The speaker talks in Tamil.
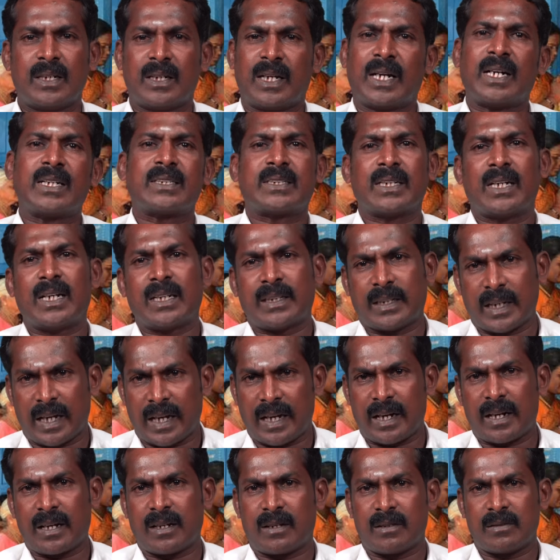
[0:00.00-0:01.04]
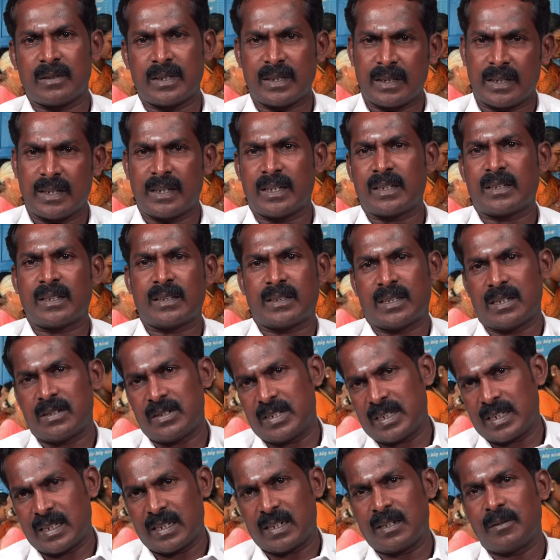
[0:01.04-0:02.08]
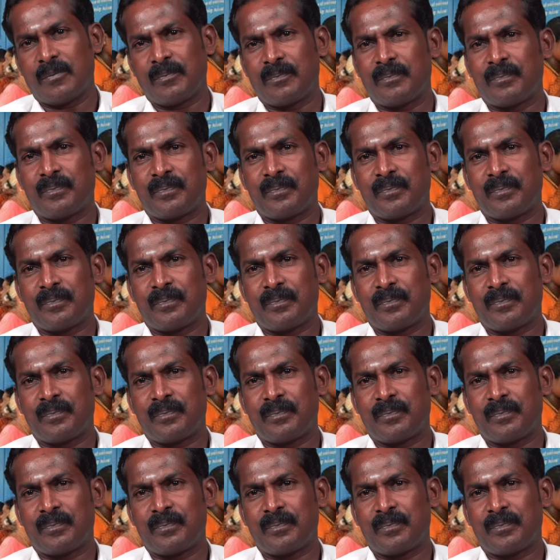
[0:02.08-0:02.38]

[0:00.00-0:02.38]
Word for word: நாங்கள் செல்ல தயாராக இருக்கணும்னு இந்த நேரத்தை தெரிவிச்சுக்கிறது